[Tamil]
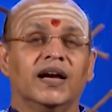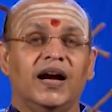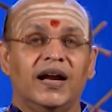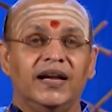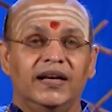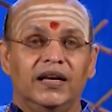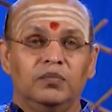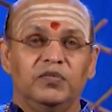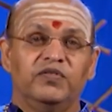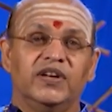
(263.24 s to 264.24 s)
காலையில்
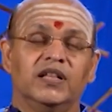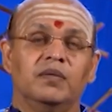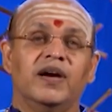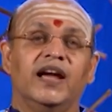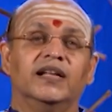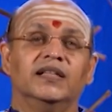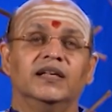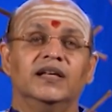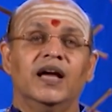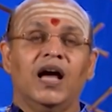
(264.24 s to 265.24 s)
எழும்பி விரதமாக
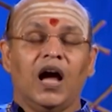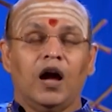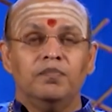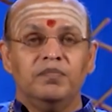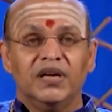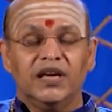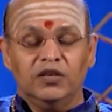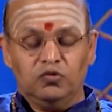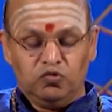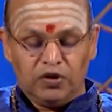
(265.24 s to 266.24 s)
இருந்து
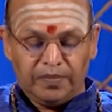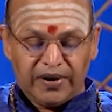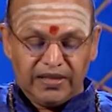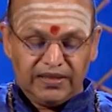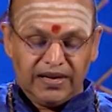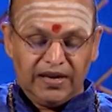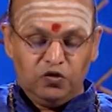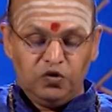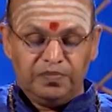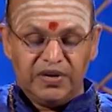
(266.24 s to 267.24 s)
அம்பிகையினோட படத்தை
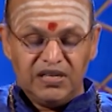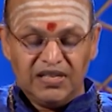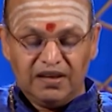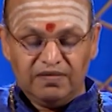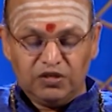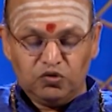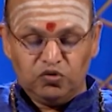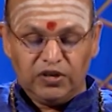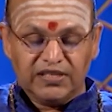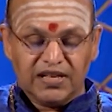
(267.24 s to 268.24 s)
ஒரு பெண்
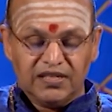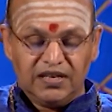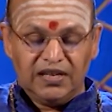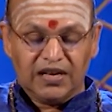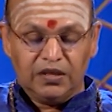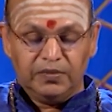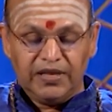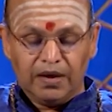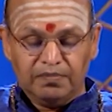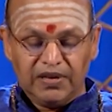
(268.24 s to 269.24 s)
தெய்வத்துடைய சந்திரனுக்கு
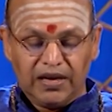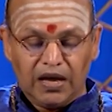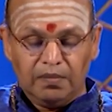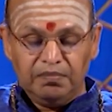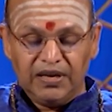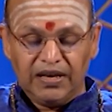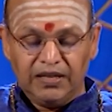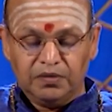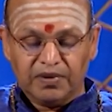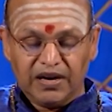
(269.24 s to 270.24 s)
அதிபதி அம்பிகை
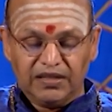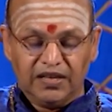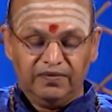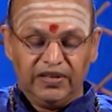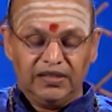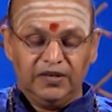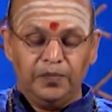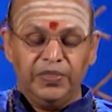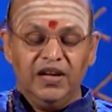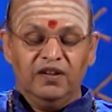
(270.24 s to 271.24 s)
அம்பிகையின் படத்தை வைத்து
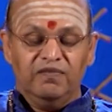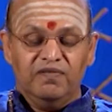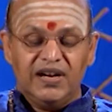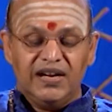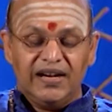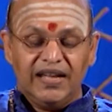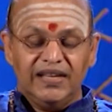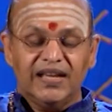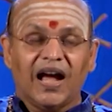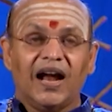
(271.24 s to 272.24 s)
வெள்ளை
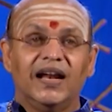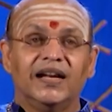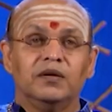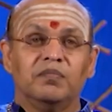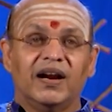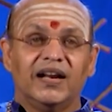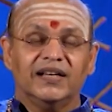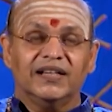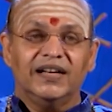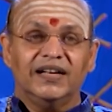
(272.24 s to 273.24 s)
அலறி
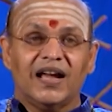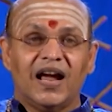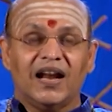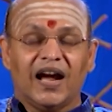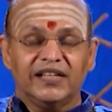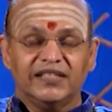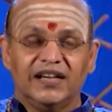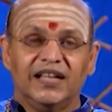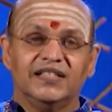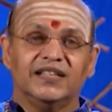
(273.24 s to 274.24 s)
மலர்களினால்
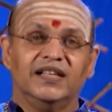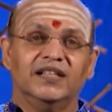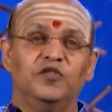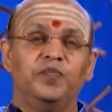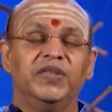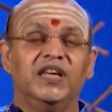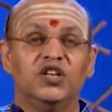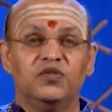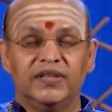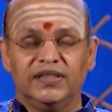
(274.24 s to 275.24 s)
அர்ச்சனை செய்து
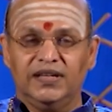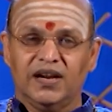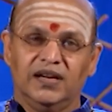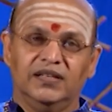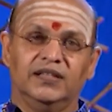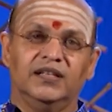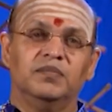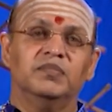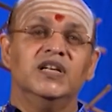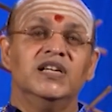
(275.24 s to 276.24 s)
இருபத்தி நான்கு
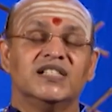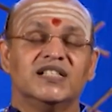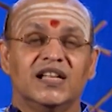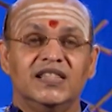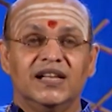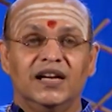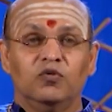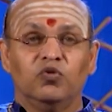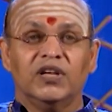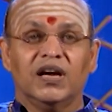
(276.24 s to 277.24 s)
தினம்
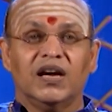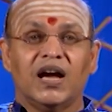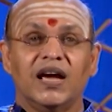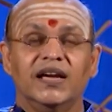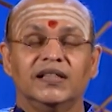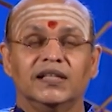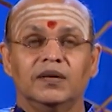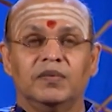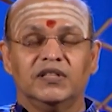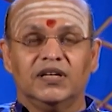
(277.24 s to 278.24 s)
சந்திரனுடைய
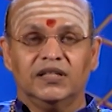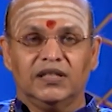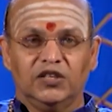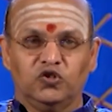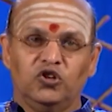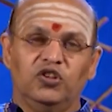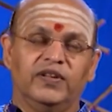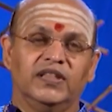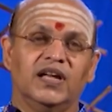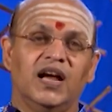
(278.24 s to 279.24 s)
காயத்ரி மந்திரத்தை சொல்லி
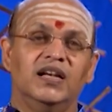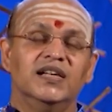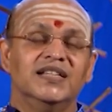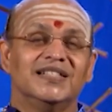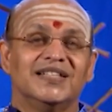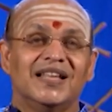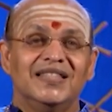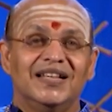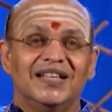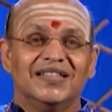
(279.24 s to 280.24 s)
வந்தால்
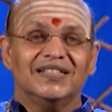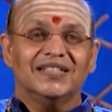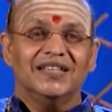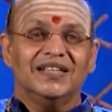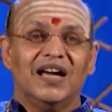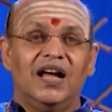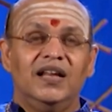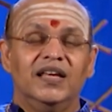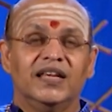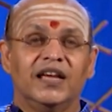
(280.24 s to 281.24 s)
சந்திர
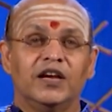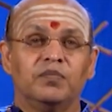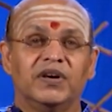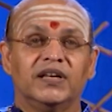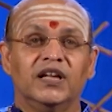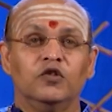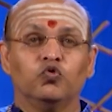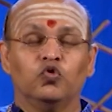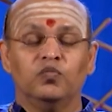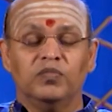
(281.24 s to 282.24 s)
திசையினால் ஏற்பட்ட
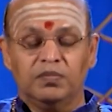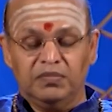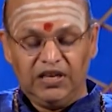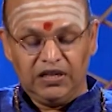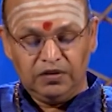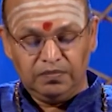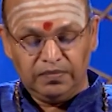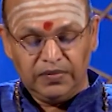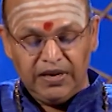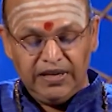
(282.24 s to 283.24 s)
துன்பம் நீங்கும்
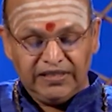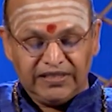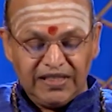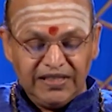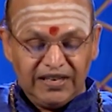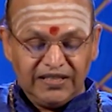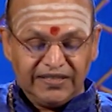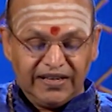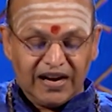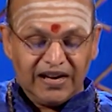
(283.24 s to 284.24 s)
சந்திர
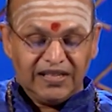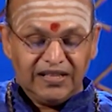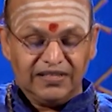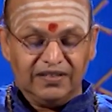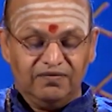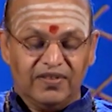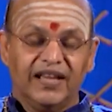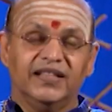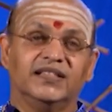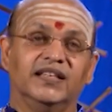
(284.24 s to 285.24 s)
திசைக்கு அடுத்தது
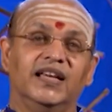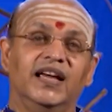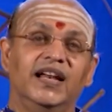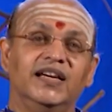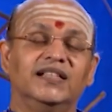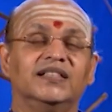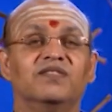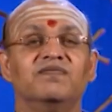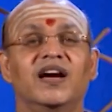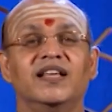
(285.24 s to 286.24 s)
செவ்வாய் திசை எனக்கு
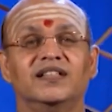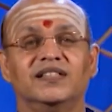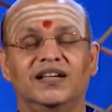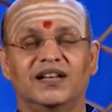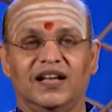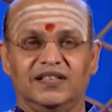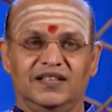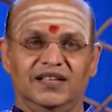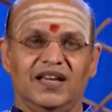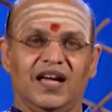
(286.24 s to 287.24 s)
செவ்வாய் திசை
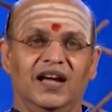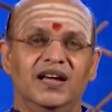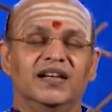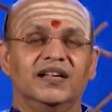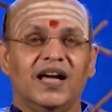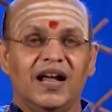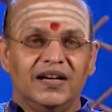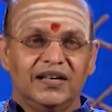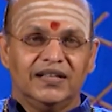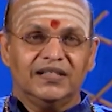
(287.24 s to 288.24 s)
நடக்குது ஐயா
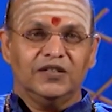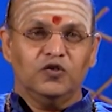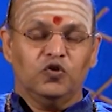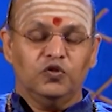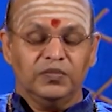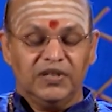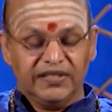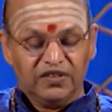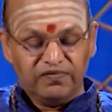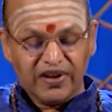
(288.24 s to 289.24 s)
நான் என்ன செய்யணும்
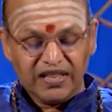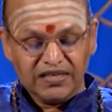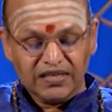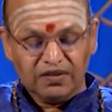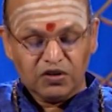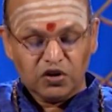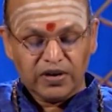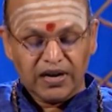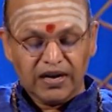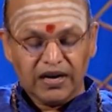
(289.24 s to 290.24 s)
செவ்வாய் திசை எவ்வளோ
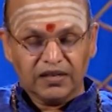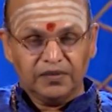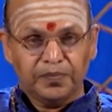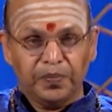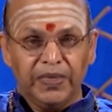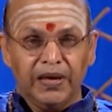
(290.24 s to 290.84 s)
நாள் நடக்கும்